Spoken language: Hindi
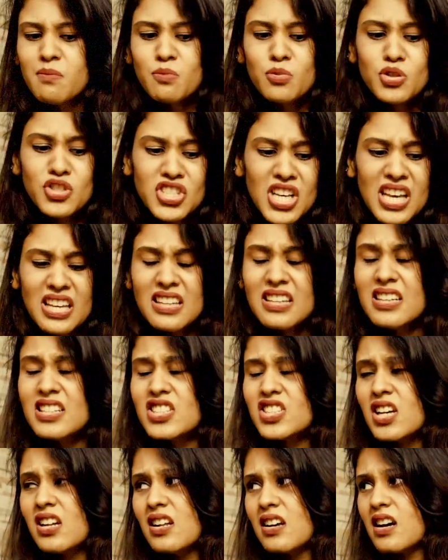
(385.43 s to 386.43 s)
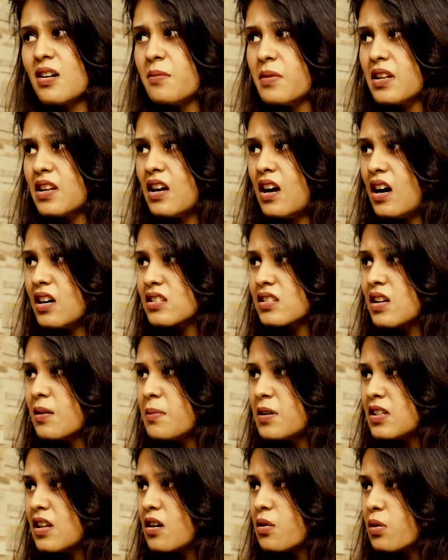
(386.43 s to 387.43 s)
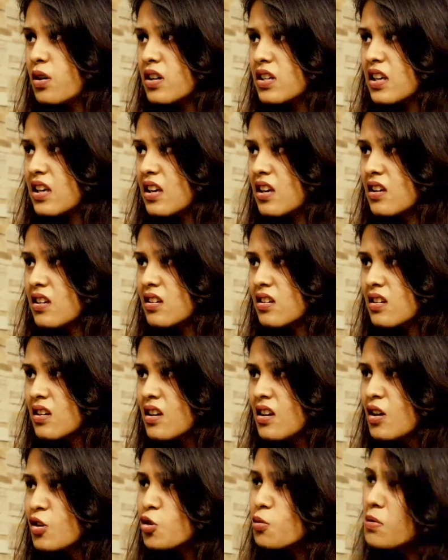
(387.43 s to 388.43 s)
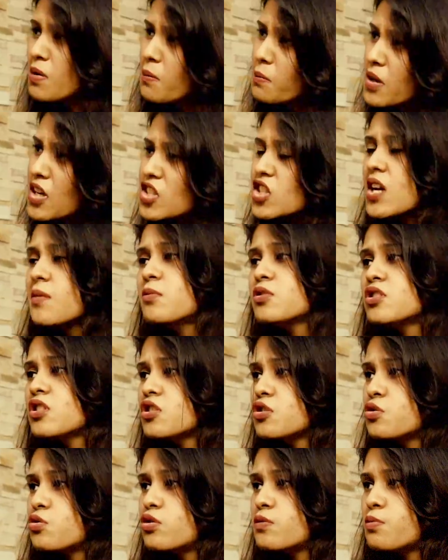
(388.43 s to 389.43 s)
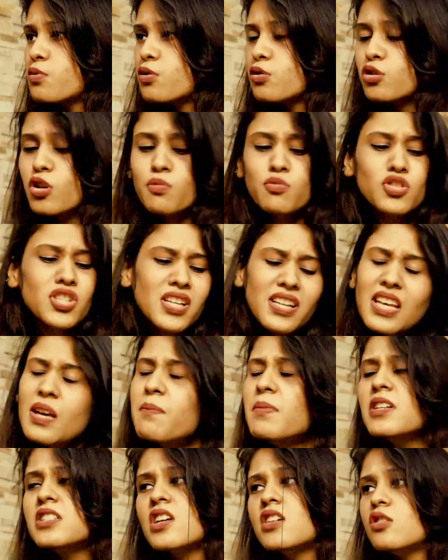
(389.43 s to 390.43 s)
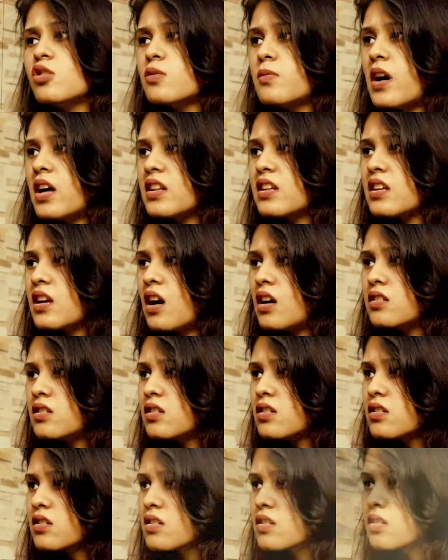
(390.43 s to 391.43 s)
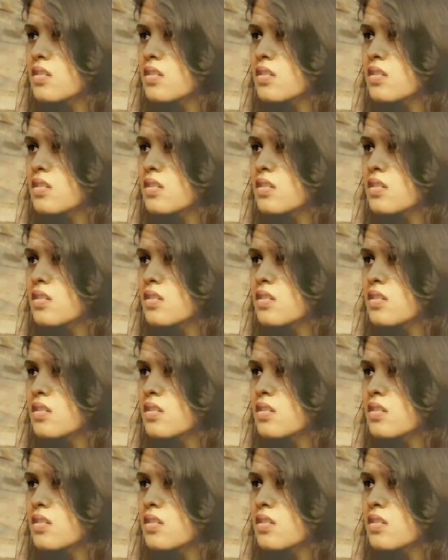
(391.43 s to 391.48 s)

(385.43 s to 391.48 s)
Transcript: मुझे नहीं अच्छा लगा मेरे हाथ का बना हुआ केक तुम हमेशा मुझसे झूठ बोलते हो मुझे नहीं पसंद तुम्हारी आदत